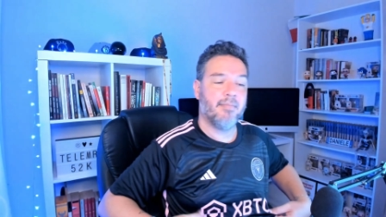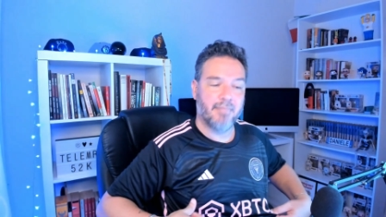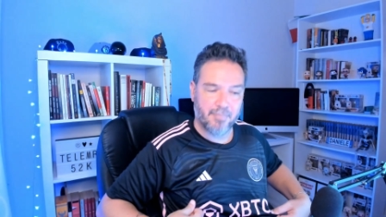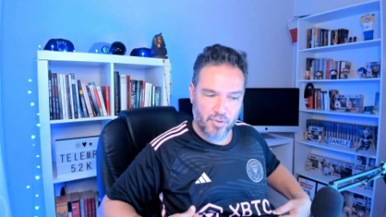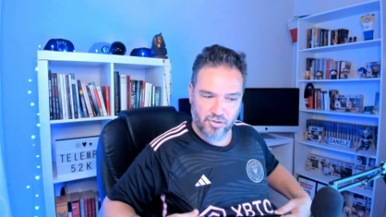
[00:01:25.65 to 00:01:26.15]

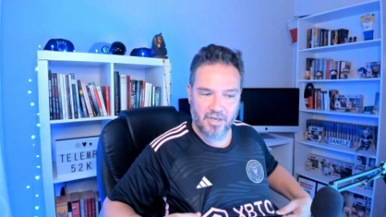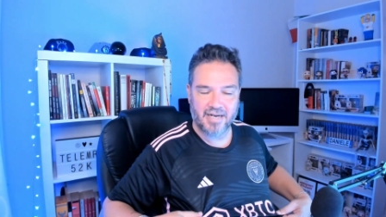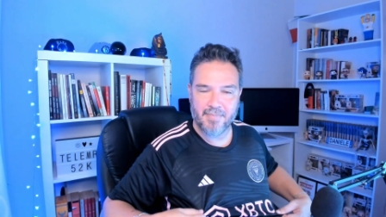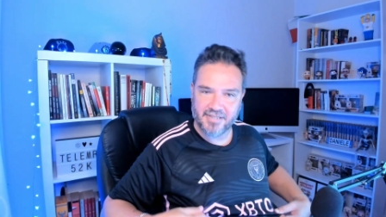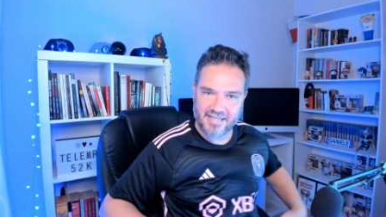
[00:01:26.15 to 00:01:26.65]
me he puesto la
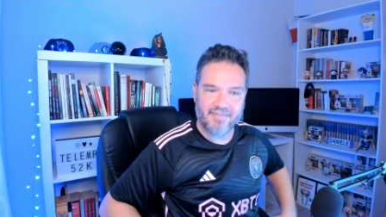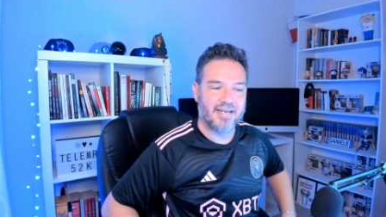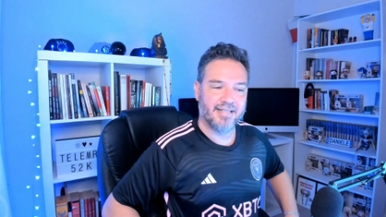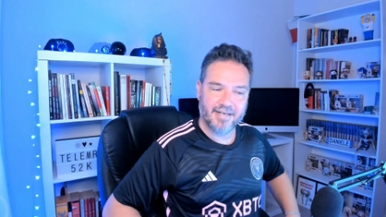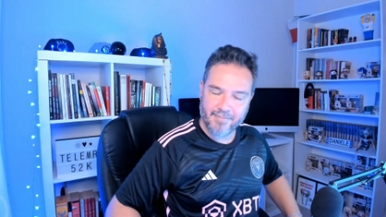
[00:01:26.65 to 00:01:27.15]
camiseta del
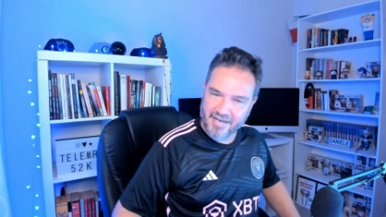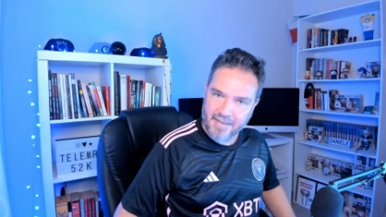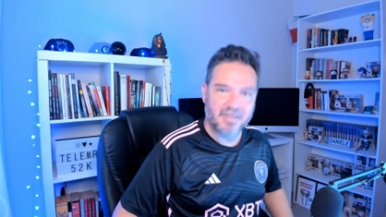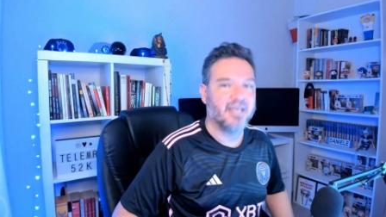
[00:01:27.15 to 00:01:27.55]
Inter de Miami,